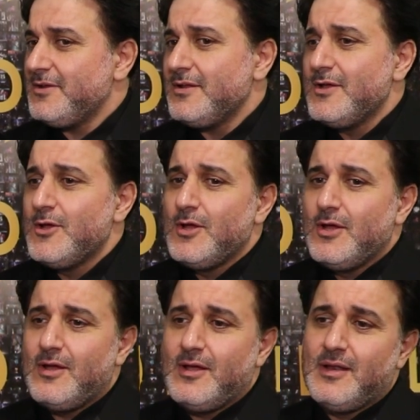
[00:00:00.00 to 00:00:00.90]
يعني
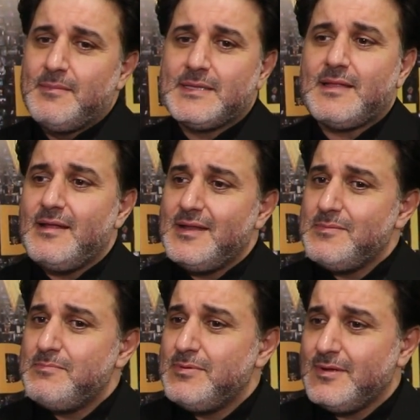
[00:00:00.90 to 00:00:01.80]

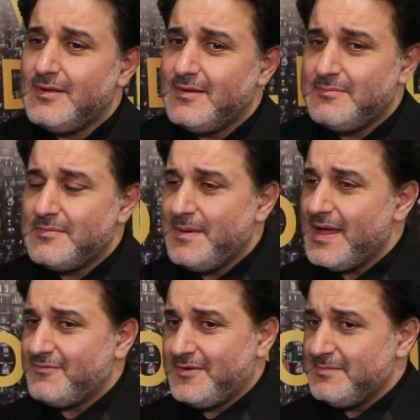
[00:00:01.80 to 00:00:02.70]
المطالب ما
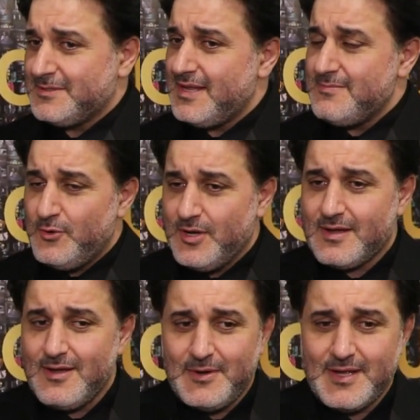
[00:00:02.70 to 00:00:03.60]
بعرف المطالب
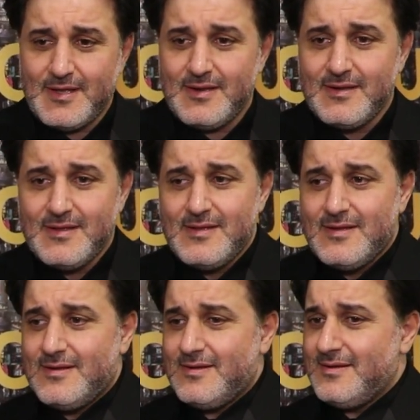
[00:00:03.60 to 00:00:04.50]
محقة ولكن
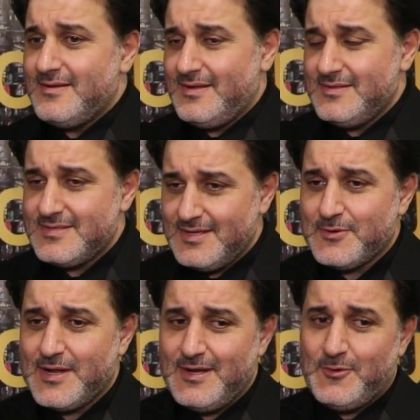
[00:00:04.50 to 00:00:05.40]
آه، يعني
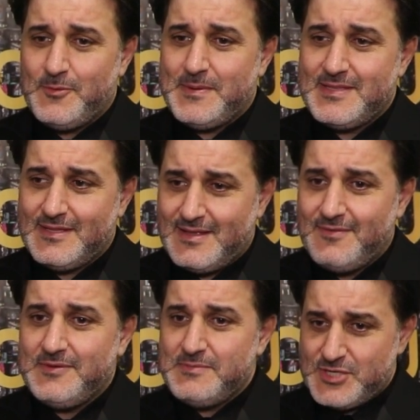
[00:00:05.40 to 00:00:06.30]
الثورة لو بدها
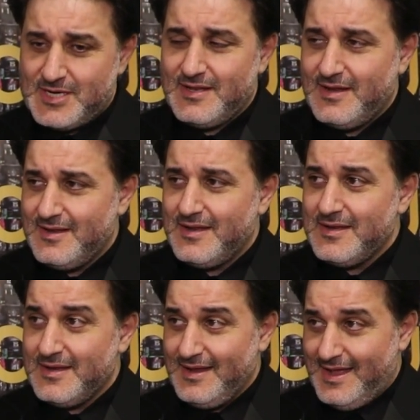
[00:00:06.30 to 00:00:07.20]
تكفي بشكلها
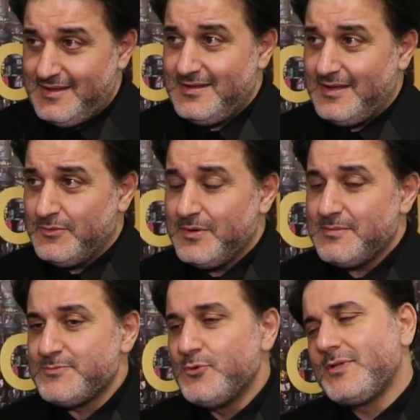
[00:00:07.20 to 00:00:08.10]
الحقيقي
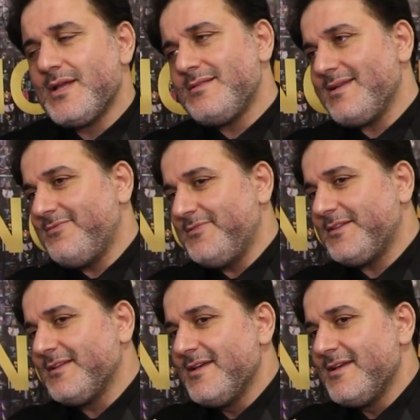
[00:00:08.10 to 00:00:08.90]
والمضبوط كانت كفت